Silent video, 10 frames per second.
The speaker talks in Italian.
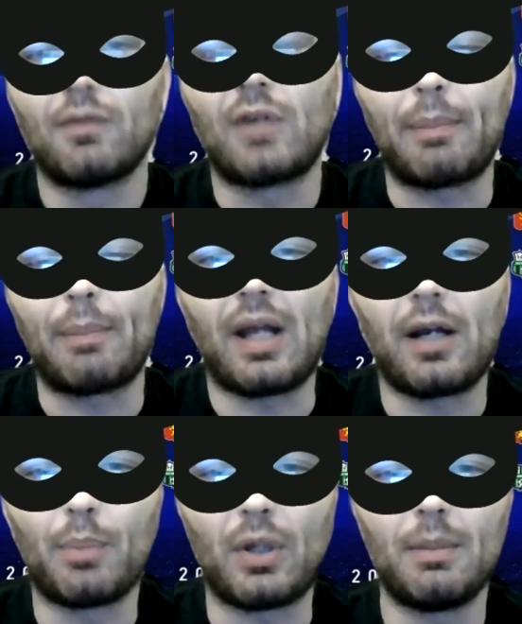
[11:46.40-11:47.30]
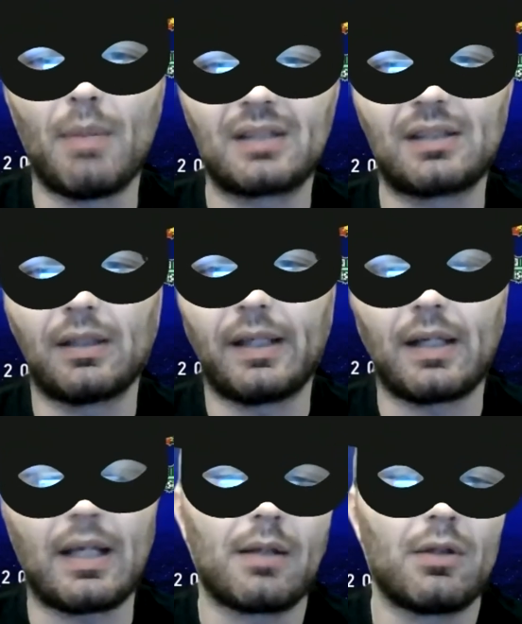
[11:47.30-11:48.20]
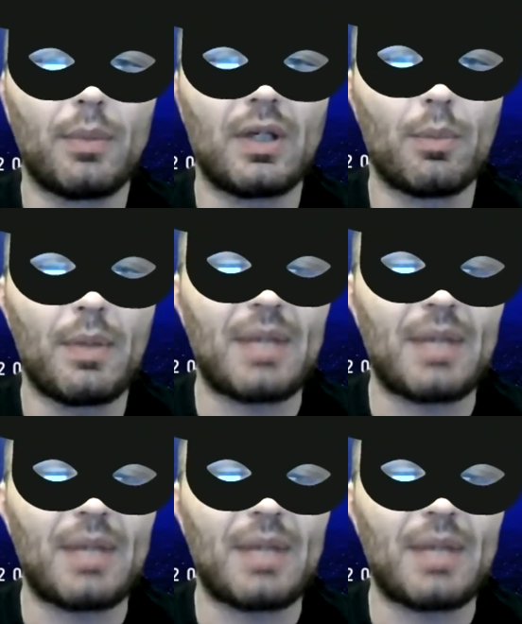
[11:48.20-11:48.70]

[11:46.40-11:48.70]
vorrei parlare un po' di Max Allegri. Non mi, non mi